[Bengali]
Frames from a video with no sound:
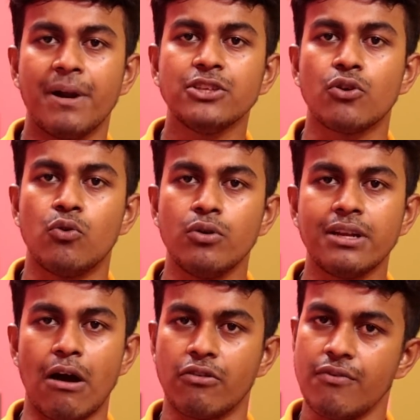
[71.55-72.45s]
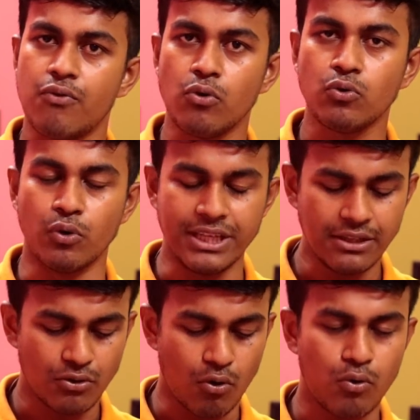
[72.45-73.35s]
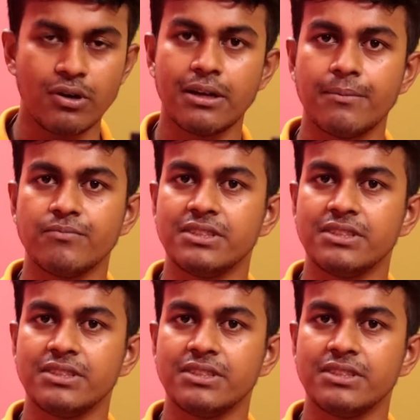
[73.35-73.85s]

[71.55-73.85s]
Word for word: আমরা যখন কাউকে ফোন করি তখন